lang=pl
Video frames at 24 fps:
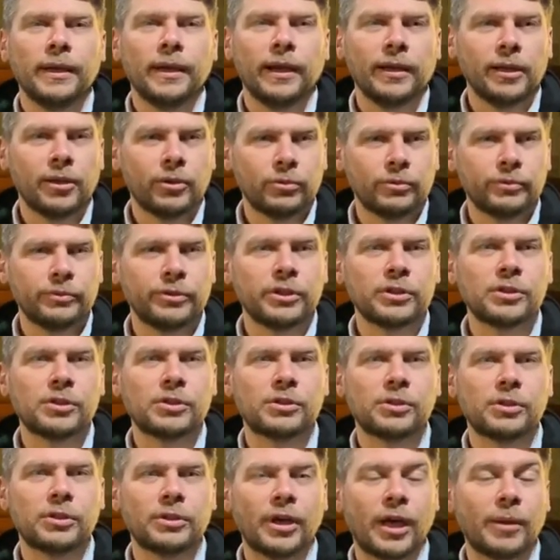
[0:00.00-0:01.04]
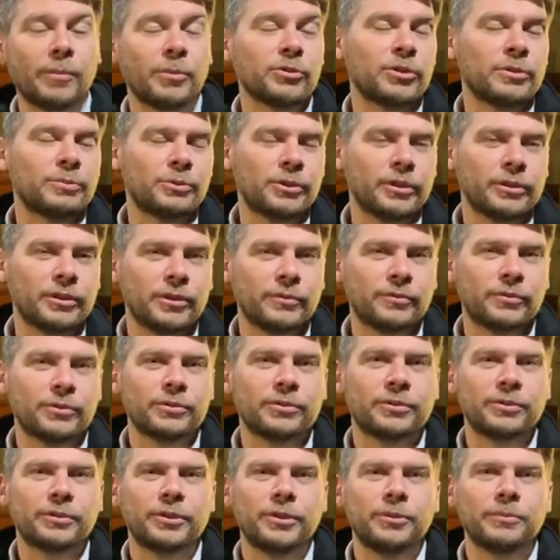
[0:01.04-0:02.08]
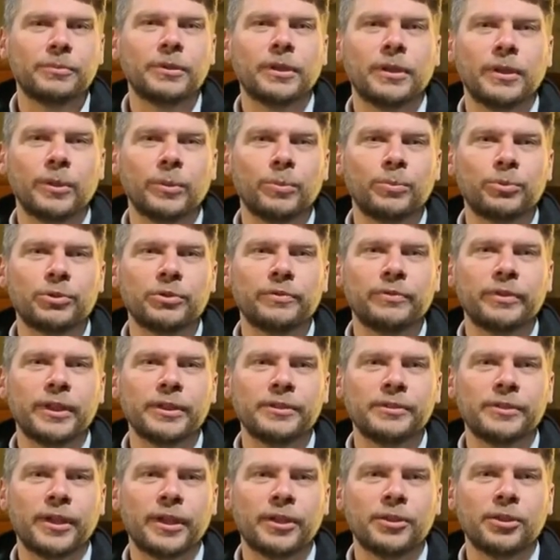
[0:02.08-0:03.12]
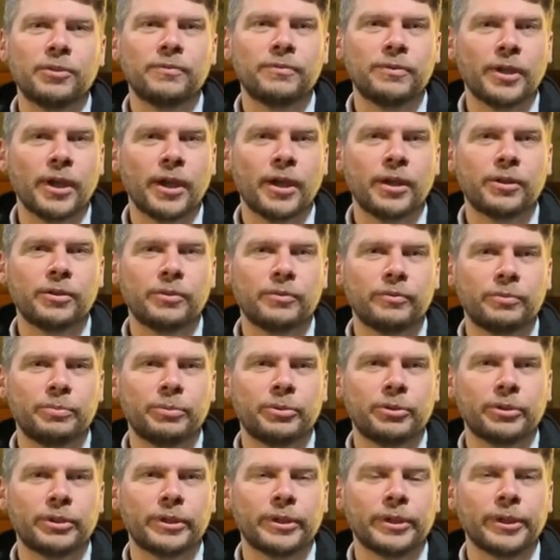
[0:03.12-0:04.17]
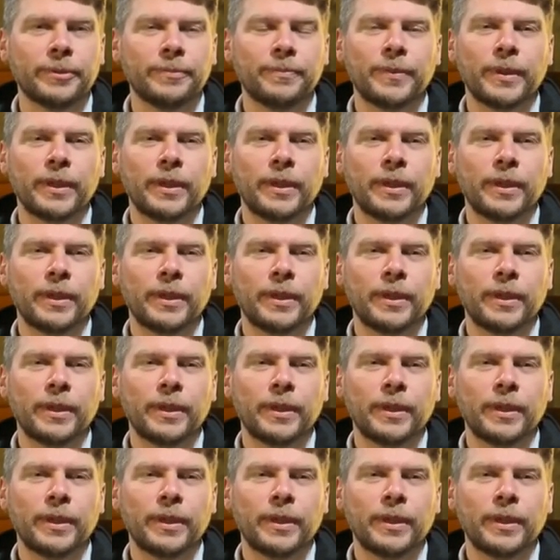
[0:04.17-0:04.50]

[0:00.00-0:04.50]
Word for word: ale również, a może przede wszystkim, przywracanie wiary w Boga,